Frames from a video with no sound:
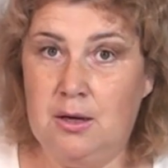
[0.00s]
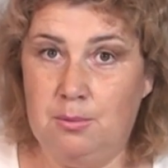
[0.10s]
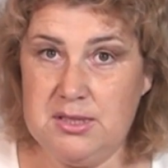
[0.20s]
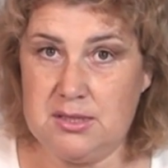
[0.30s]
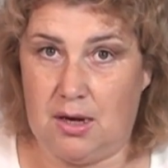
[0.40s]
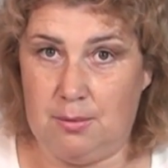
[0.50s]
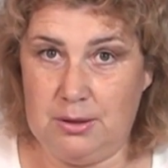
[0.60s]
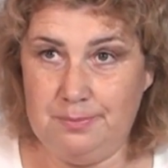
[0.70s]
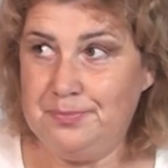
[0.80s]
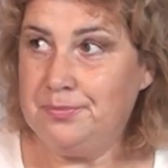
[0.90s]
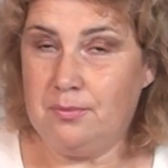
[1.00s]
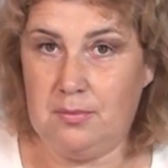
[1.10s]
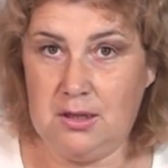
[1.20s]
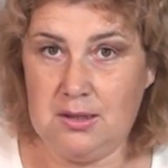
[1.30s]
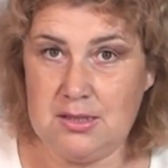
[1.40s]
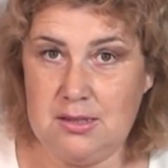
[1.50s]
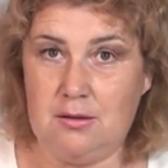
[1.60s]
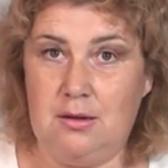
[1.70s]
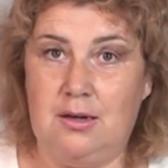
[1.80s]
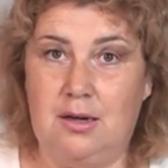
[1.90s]
Мы сами не
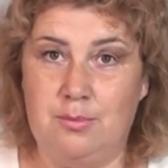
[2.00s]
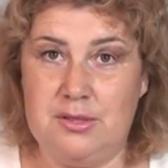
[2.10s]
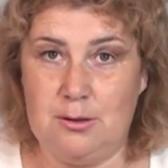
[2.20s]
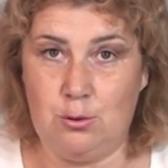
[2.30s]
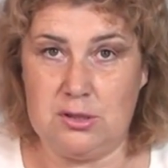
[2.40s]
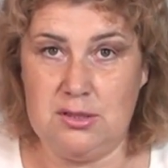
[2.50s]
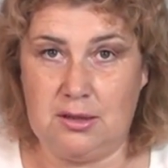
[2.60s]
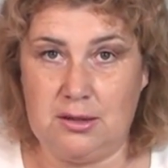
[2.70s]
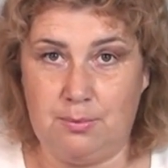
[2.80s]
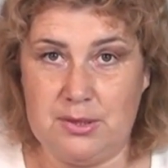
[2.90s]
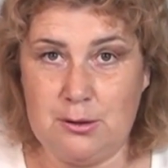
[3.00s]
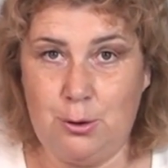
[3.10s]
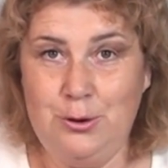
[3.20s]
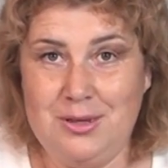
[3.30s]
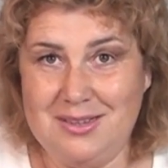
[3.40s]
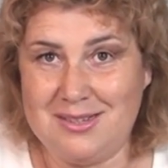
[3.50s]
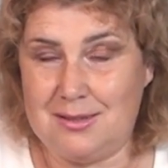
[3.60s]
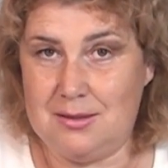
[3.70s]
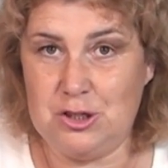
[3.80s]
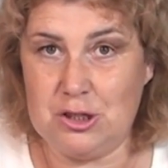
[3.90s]
доделали, как бы здесь у нас некоторые постройки,
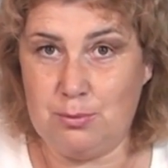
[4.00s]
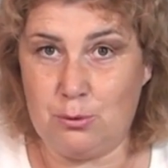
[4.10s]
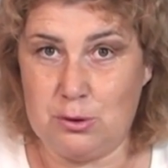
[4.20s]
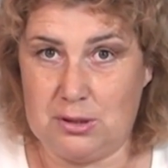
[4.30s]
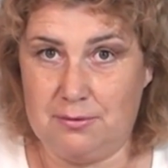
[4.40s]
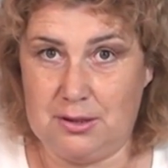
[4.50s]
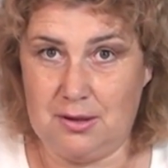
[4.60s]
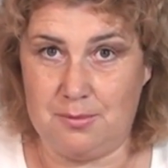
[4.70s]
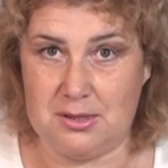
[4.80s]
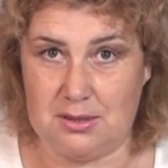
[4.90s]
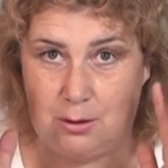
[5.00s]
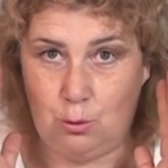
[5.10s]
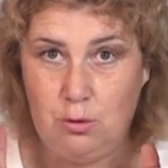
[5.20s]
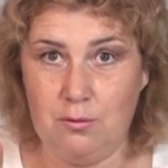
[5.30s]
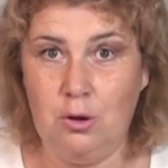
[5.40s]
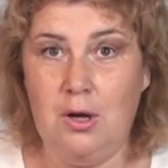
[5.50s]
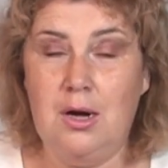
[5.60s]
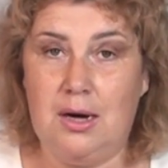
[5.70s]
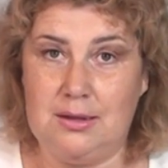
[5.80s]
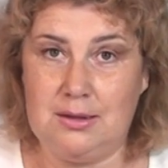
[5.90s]
если сейчас просто хватаемся за голову
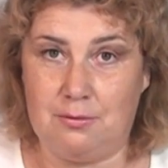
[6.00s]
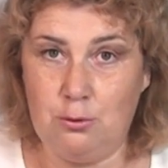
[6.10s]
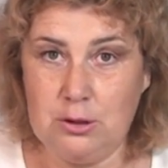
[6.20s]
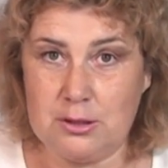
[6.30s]
от того,